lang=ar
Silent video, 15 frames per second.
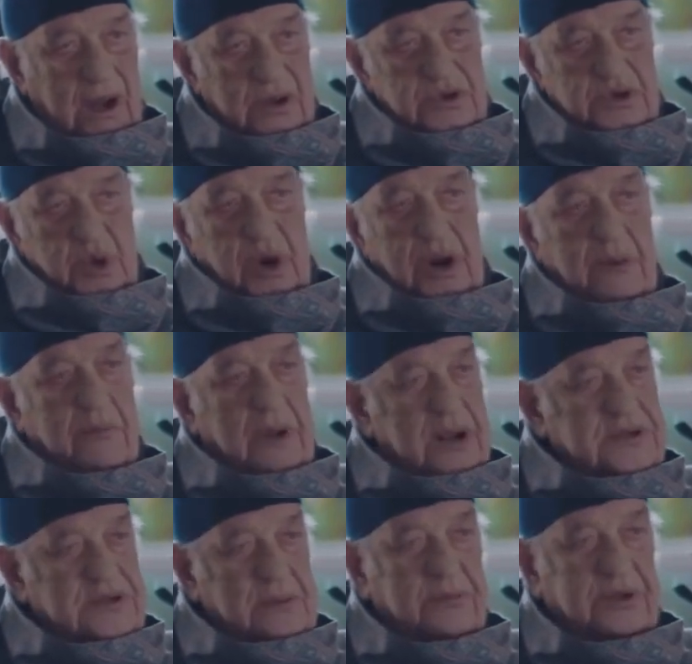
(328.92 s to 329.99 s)
عاوز اروح
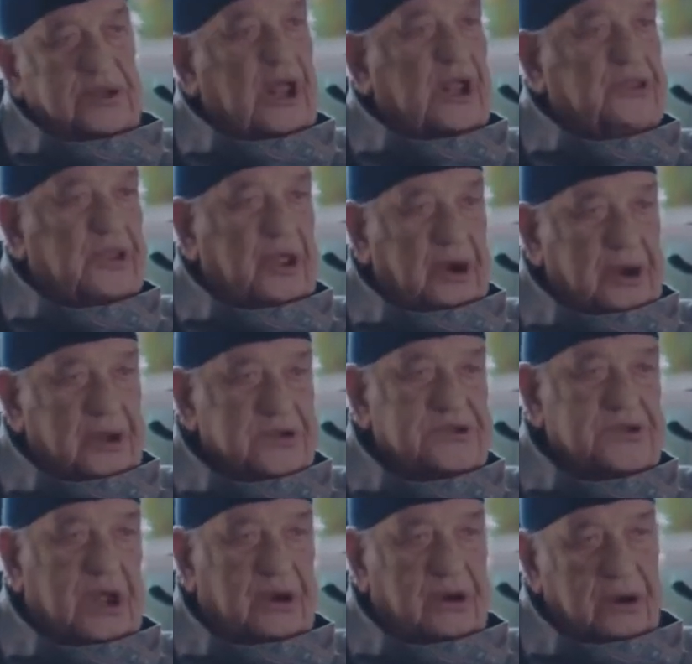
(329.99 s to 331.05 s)
المخزن بتاع الطريق
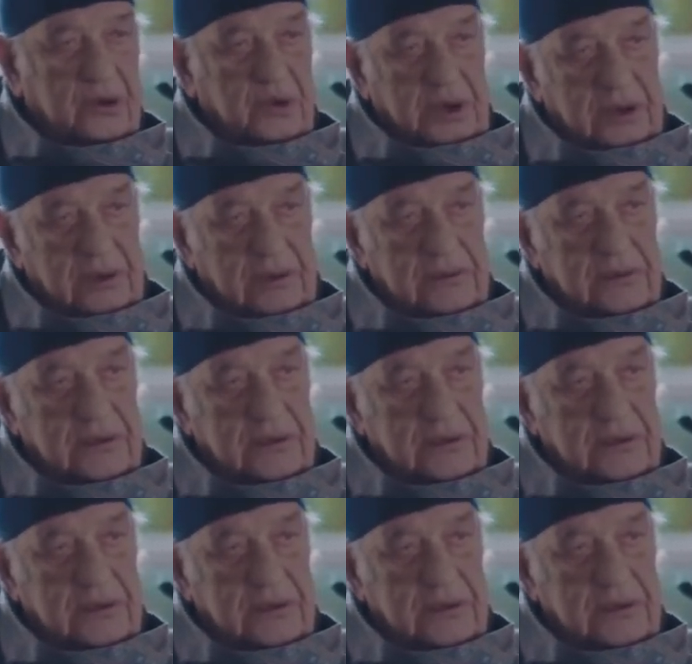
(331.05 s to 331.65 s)
الصحراوي